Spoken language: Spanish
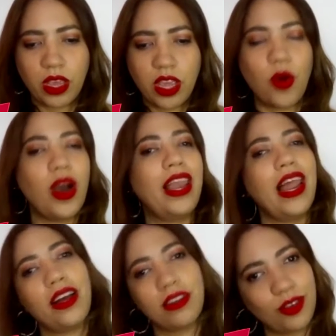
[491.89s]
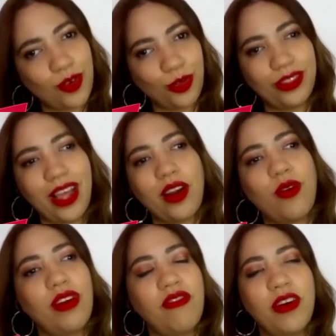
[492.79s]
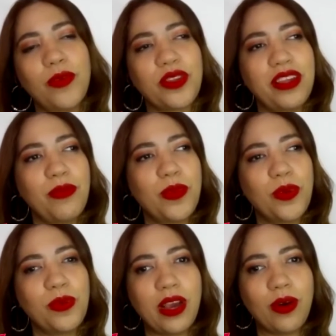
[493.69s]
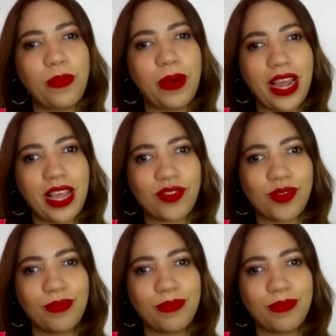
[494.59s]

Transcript: y ojalá contar con el favor del público para eso.